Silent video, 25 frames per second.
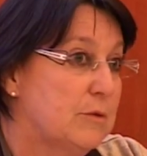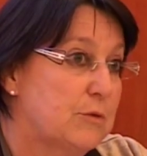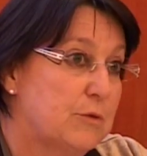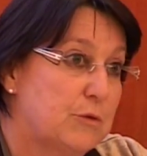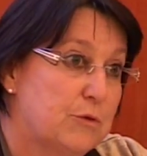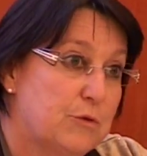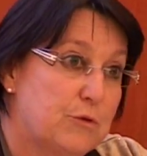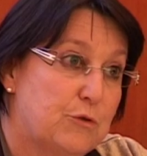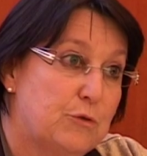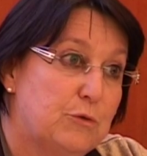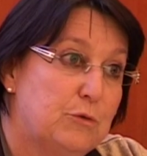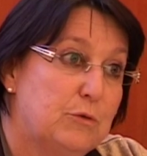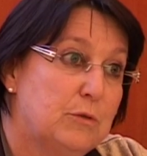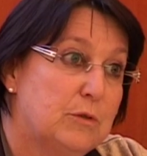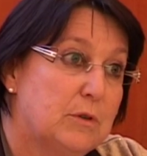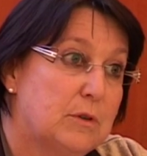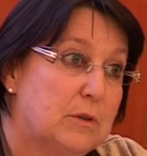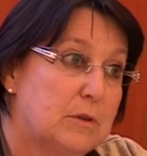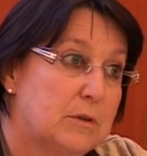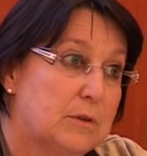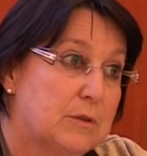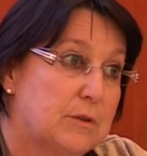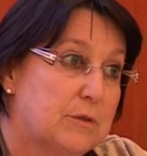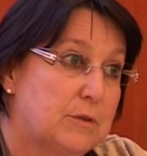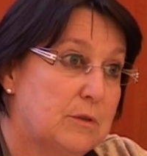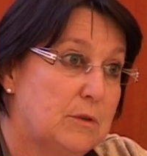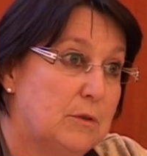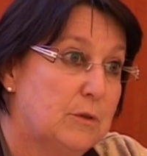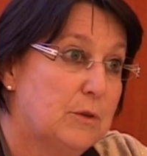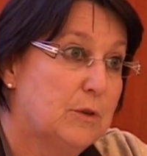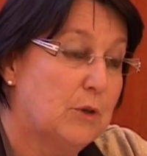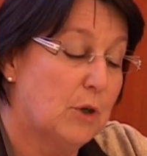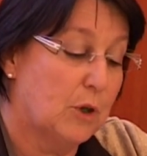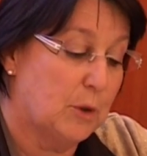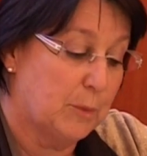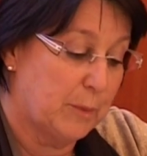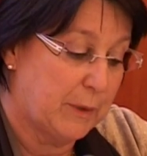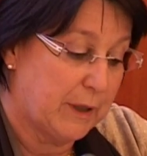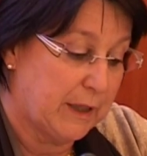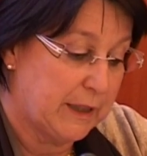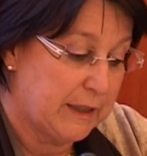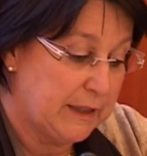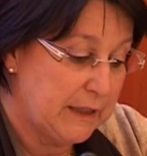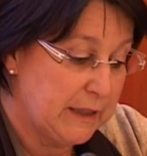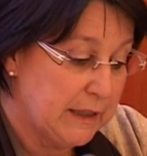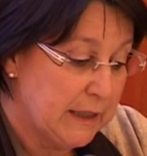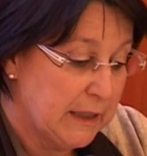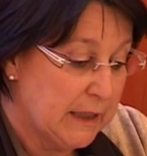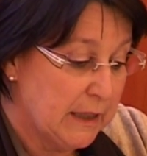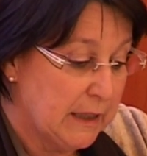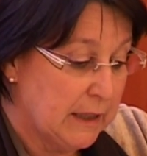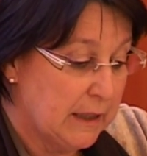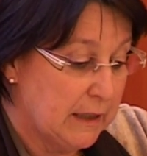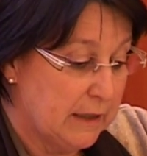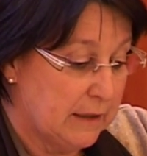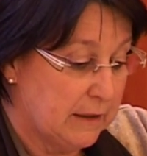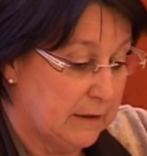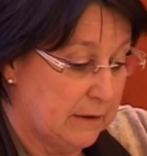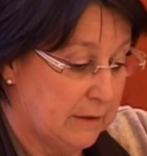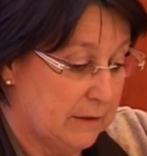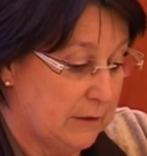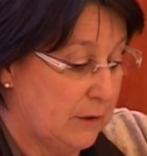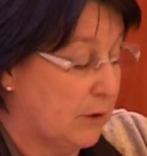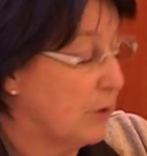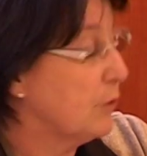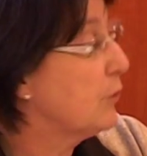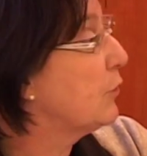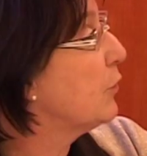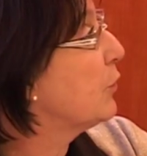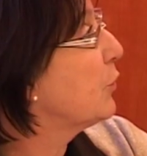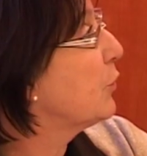ce jour le Grand Prix en tant